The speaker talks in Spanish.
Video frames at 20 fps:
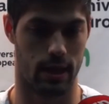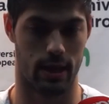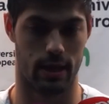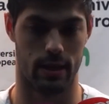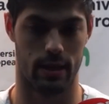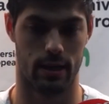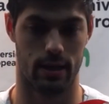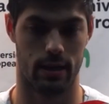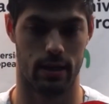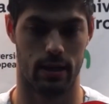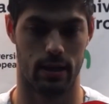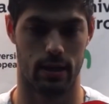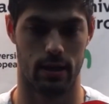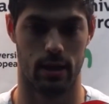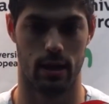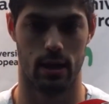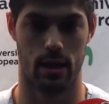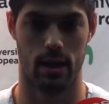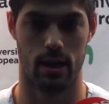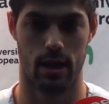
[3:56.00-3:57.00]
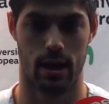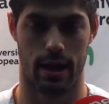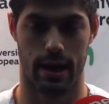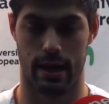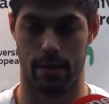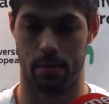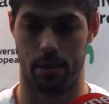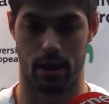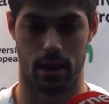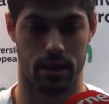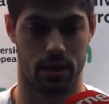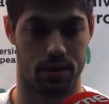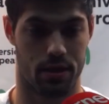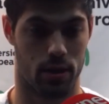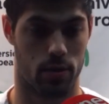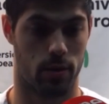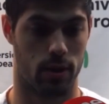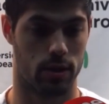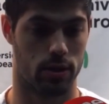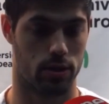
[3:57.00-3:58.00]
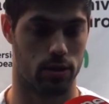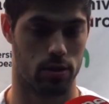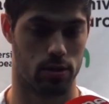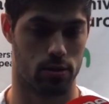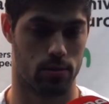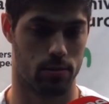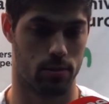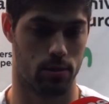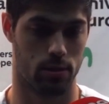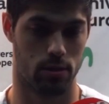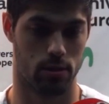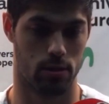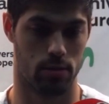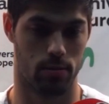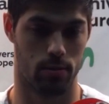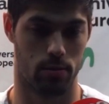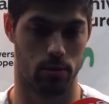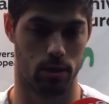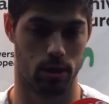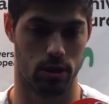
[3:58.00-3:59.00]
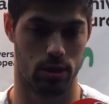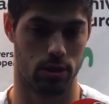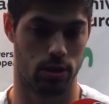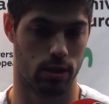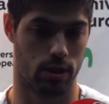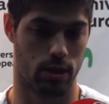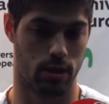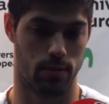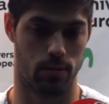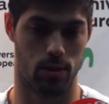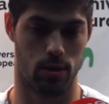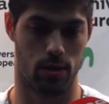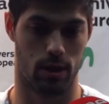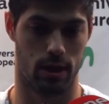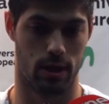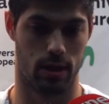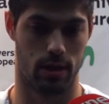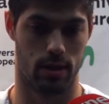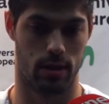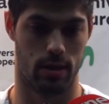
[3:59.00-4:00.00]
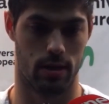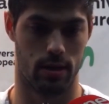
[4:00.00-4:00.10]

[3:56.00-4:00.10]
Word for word: han, han empezado desde el cuarto, ¿no? Como, como hemos dicho y bueno, han